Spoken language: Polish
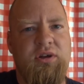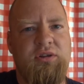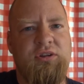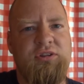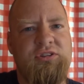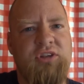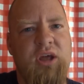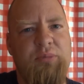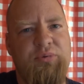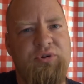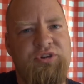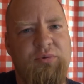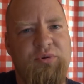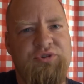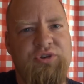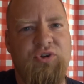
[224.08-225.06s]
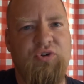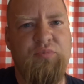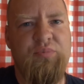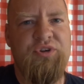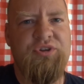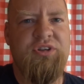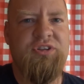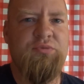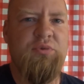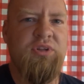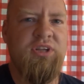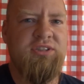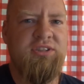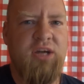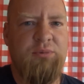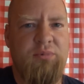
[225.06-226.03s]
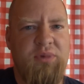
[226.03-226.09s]
do sklepu, gdzie można kupić te słynne
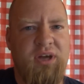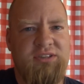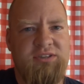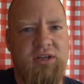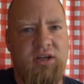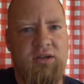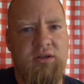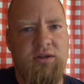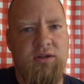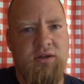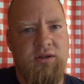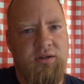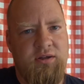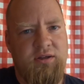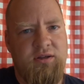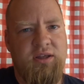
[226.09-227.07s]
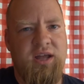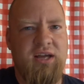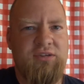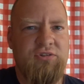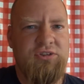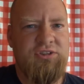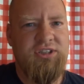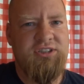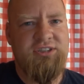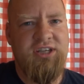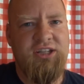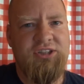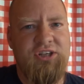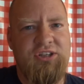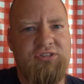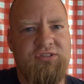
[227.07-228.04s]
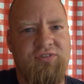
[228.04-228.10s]
skarby miasta. Jak ktoś jest
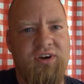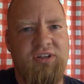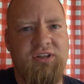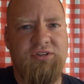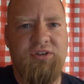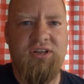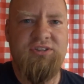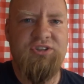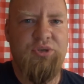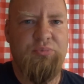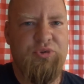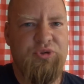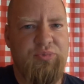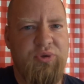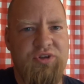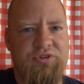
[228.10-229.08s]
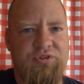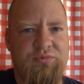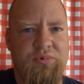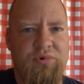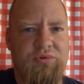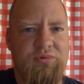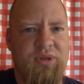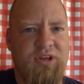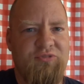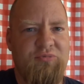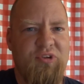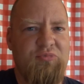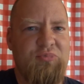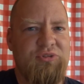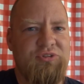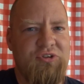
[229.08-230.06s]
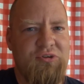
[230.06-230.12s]
zainteresowany, to radzę się pośpieszyć, bo tak
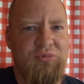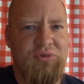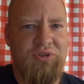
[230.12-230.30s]
wbrew pozorom